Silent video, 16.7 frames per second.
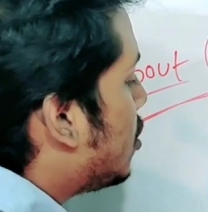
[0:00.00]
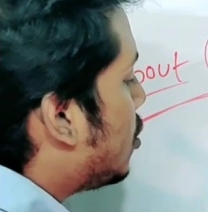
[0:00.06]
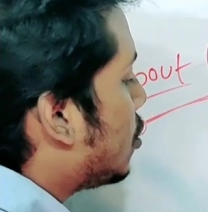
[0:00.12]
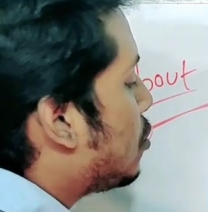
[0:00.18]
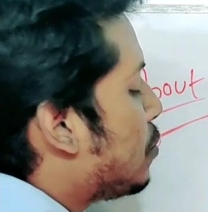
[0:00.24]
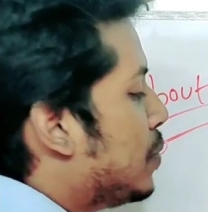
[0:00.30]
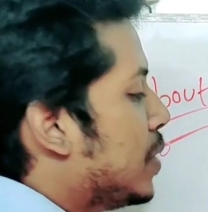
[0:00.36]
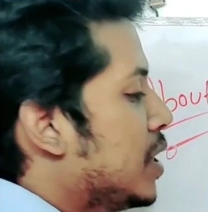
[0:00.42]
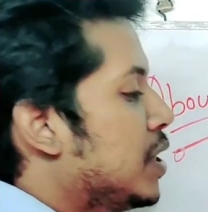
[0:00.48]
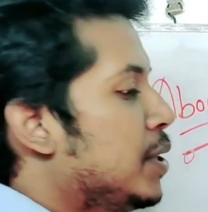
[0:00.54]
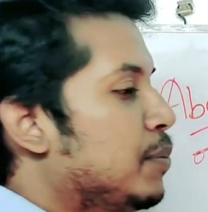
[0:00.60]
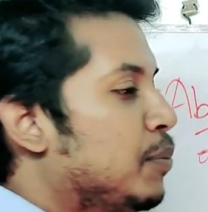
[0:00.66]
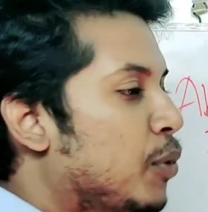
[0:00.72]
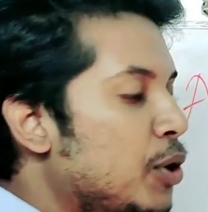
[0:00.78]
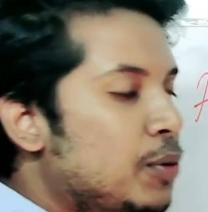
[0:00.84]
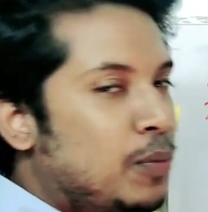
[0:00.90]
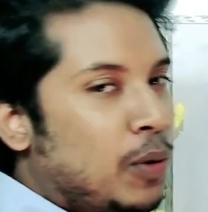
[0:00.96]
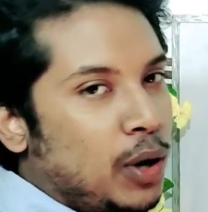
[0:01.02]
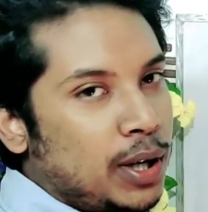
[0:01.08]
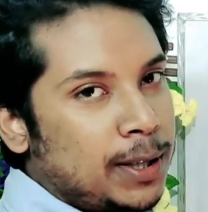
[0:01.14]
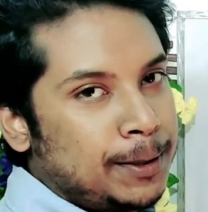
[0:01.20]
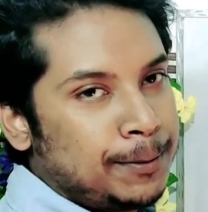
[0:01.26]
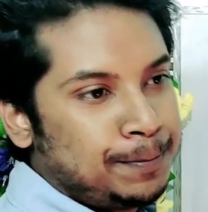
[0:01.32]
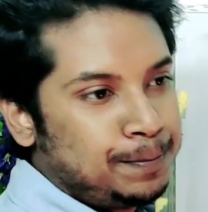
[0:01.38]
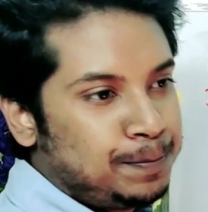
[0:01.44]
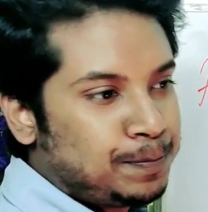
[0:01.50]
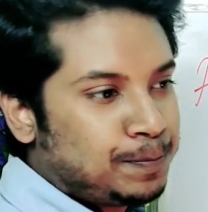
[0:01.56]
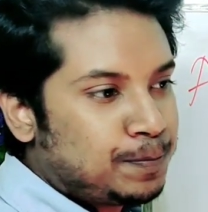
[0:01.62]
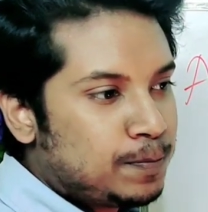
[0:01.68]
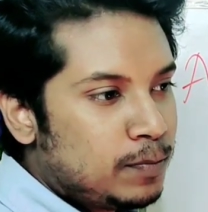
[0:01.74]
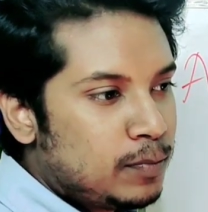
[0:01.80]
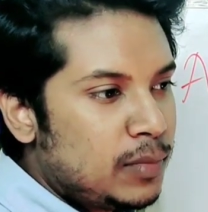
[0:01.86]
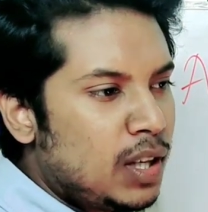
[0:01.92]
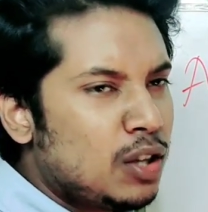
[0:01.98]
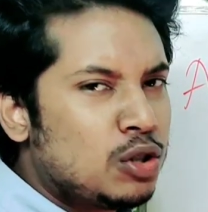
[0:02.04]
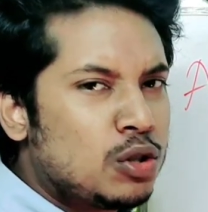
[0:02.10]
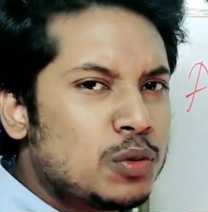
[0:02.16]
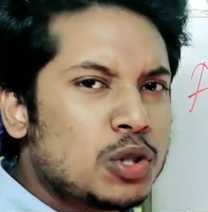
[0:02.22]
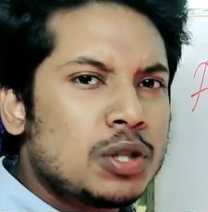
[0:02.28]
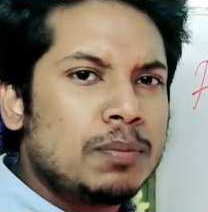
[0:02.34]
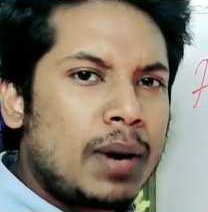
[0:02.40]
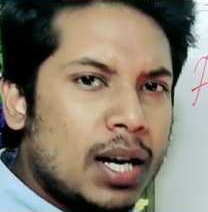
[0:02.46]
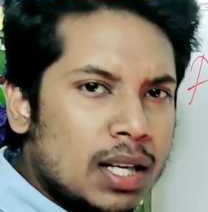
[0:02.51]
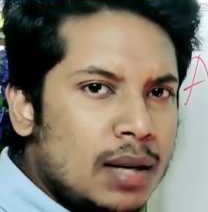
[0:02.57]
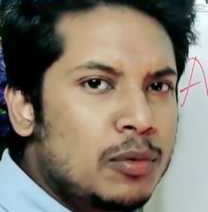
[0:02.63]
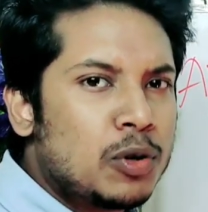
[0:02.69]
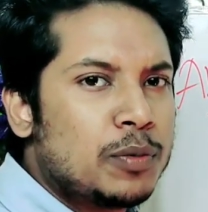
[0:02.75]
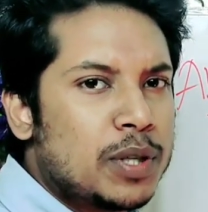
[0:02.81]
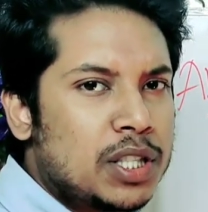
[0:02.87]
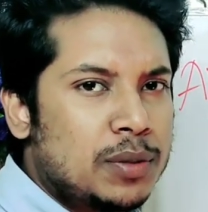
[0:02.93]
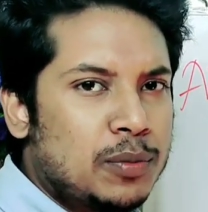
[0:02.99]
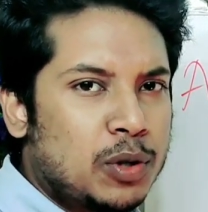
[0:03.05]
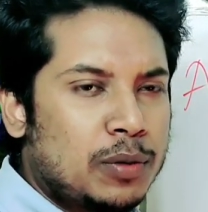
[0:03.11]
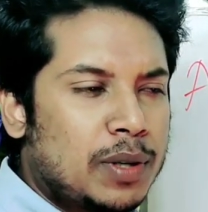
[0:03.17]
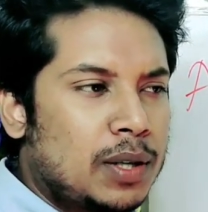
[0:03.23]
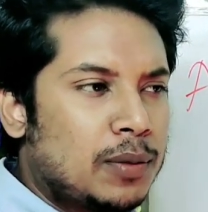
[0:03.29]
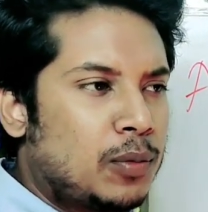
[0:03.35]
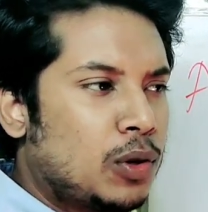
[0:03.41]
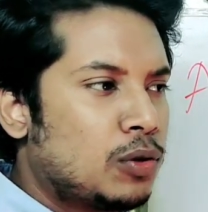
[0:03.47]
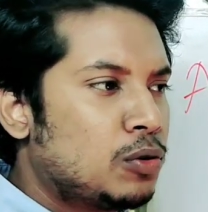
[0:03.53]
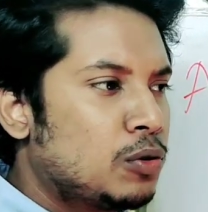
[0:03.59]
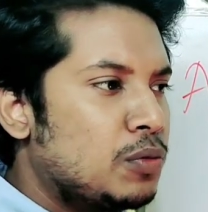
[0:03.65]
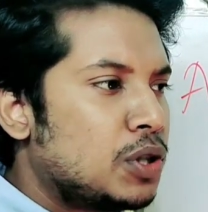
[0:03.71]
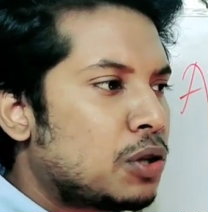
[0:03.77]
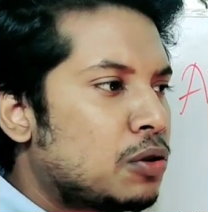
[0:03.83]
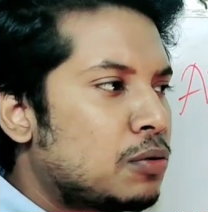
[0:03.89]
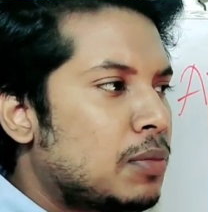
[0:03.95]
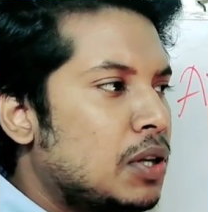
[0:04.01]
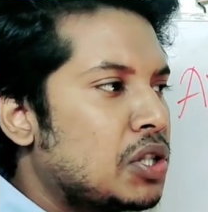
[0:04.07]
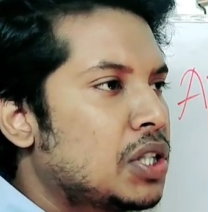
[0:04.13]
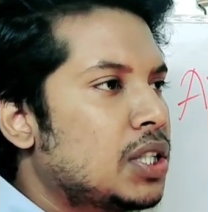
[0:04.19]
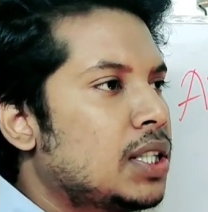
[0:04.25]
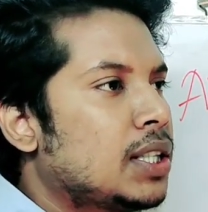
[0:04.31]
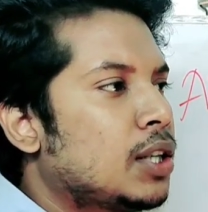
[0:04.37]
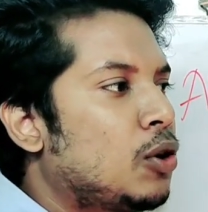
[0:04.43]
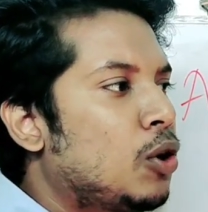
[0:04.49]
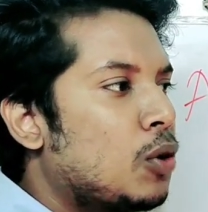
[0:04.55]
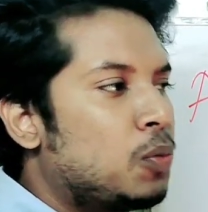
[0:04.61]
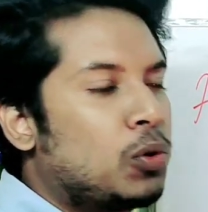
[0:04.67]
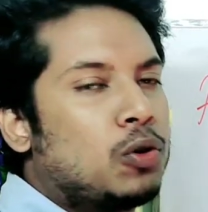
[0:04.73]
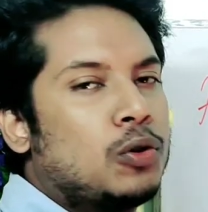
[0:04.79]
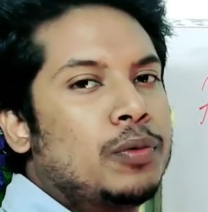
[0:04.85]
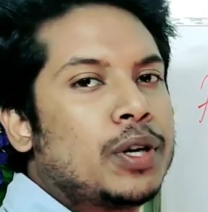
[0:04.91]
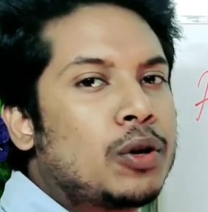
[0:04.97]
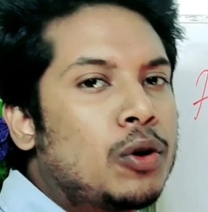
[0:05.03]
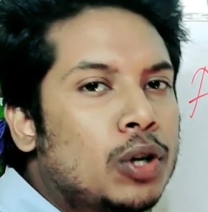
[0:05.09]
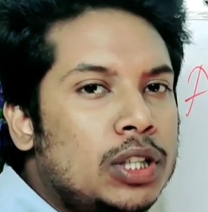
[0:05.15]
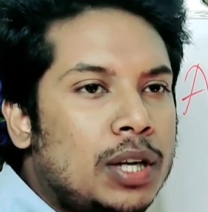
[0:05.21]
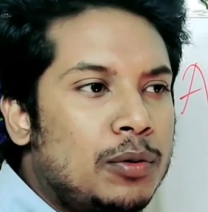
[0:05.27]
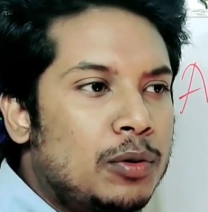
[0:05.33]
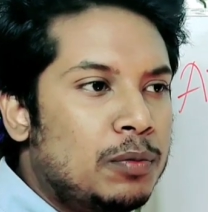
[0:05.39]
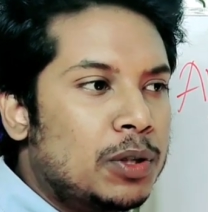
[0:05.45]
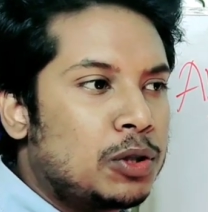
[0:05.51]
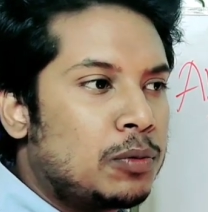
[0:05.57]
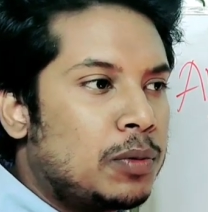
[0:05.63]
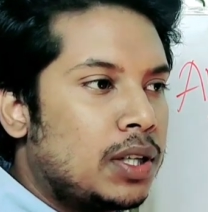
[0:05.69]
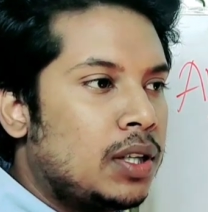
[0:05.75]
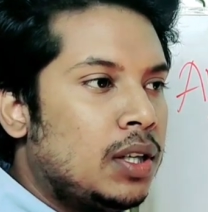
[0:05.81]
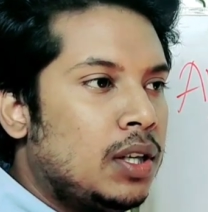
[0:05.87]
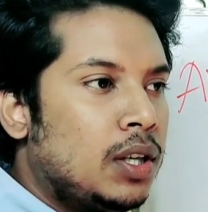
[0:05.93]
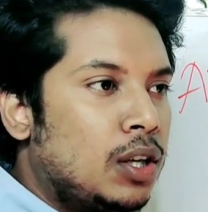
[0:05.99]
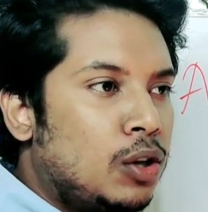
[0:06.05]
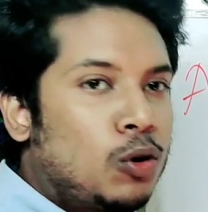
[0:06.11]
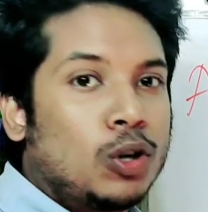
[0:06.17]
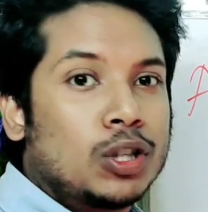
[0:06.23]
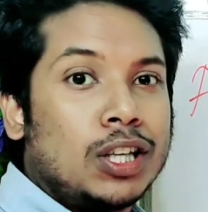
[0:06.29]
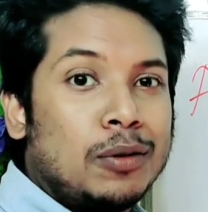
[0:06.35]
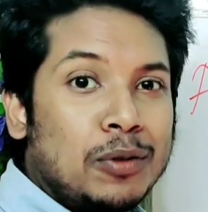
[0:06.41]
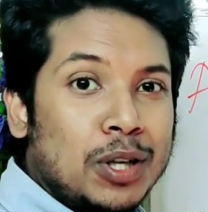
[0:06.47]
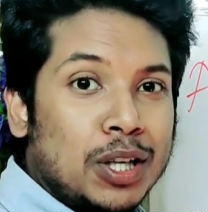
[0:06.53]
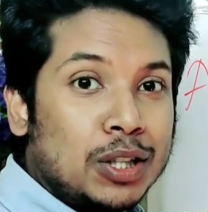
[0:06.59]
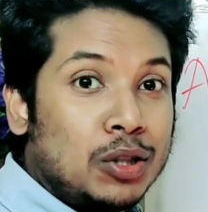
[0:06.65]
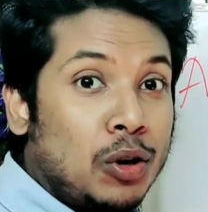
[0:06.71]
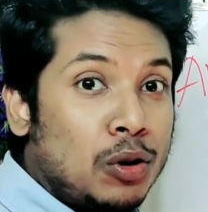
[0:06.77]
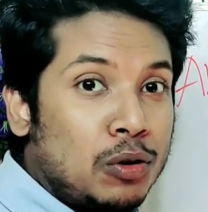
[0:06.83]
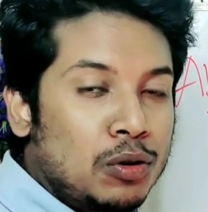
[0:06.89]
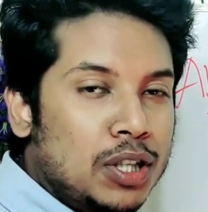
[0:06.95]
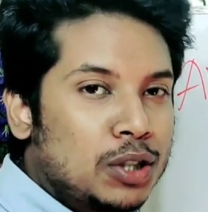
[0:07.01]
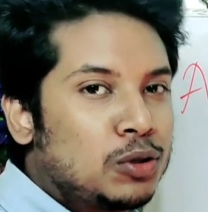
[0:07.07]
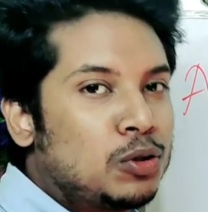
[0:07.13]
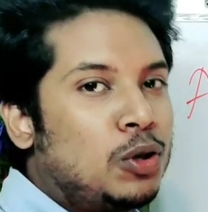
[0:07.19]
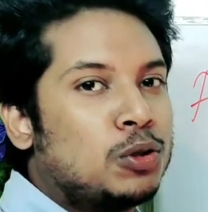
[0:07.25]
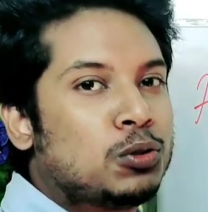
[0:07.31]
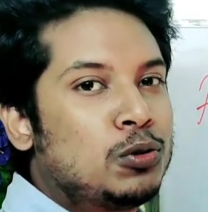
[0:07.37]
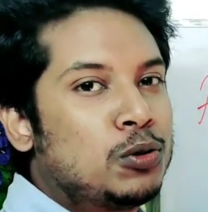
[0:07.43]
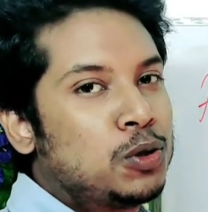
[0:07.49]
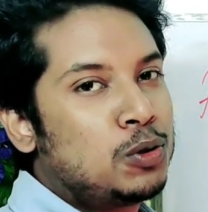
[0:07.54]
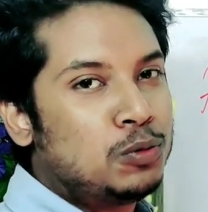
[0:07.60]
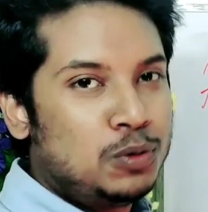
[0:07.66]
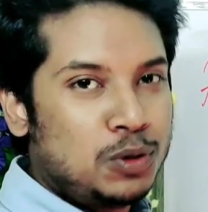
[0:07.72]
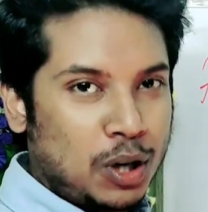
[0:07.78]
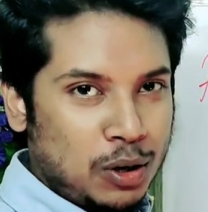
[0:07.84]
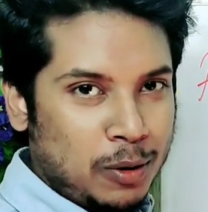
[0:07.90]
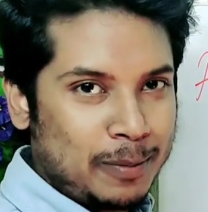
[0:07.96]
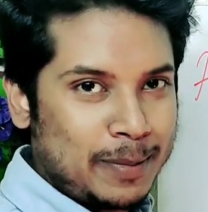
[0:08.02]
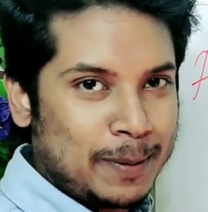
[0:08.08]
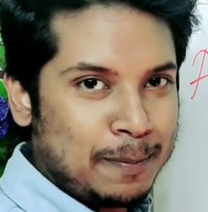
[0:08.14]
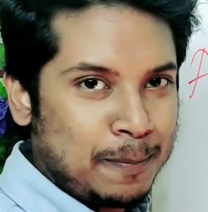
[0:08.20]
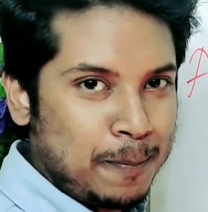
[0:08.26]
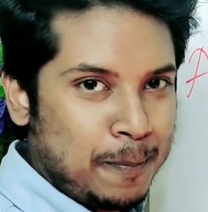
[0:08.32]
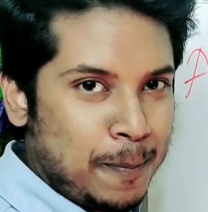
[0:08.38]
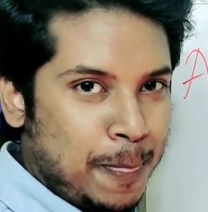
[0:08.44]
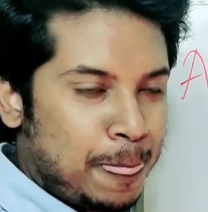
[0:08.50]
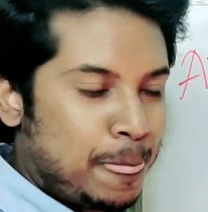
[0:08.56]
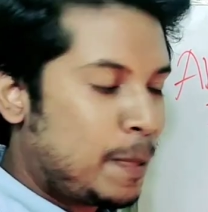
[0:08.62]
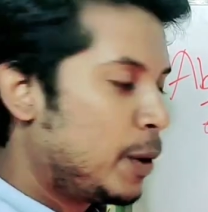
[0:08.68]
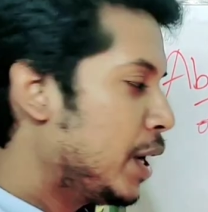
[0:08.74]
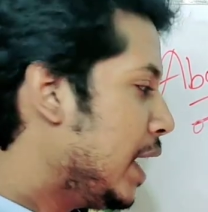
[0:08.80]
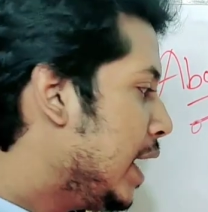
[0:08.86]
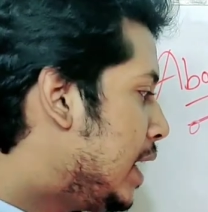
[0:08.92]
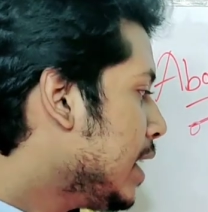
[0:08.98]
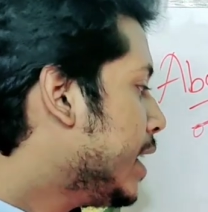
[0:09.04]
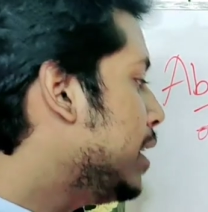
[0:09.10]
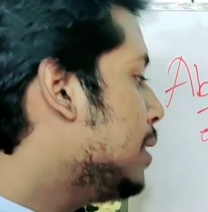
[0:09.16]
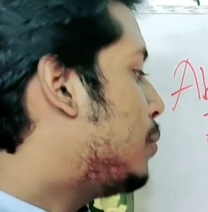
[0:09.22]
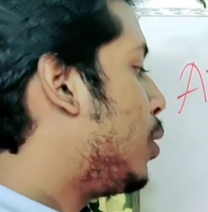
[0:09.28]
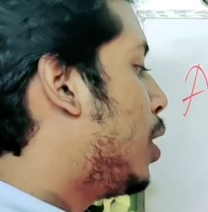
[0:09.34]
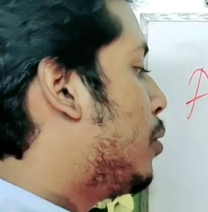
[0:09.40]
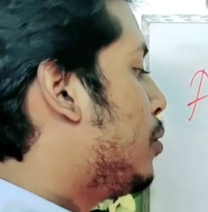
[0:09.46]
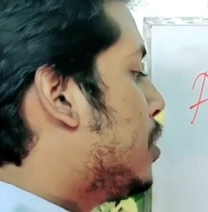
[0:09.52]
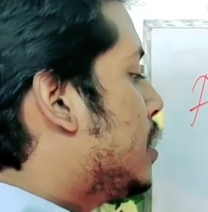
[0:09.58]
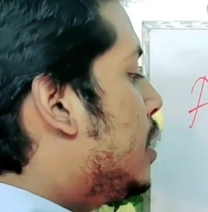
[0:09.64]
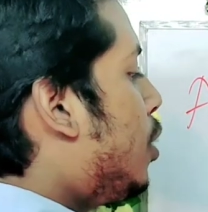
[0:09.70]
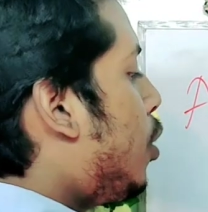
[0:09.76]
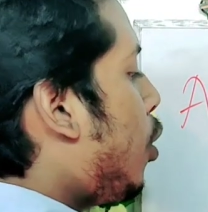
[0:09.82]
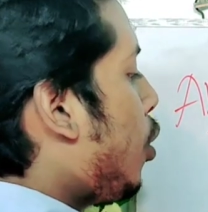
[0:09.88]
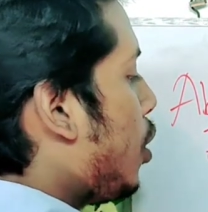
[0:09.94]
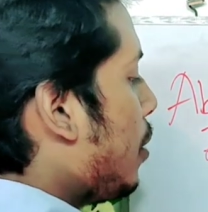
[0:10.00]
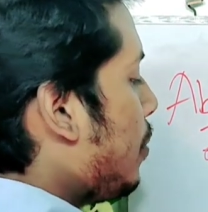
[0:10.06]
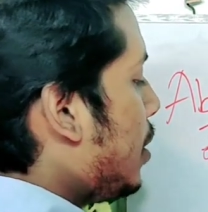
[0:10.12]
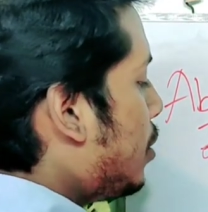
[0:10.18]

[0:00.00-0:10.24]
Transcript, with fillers: যত বেশি বই পড়ে তুমি যদি বাংলা বই বেশি পরিমাণে পড়ো তুমি যখন মানুষের সাথে গল্প করবে কথা বলবে তোমার কথা বলার ধরনটা তত সুন্দর হবে তো এটাকেই বলা হয়েছে অর্নামেন্ট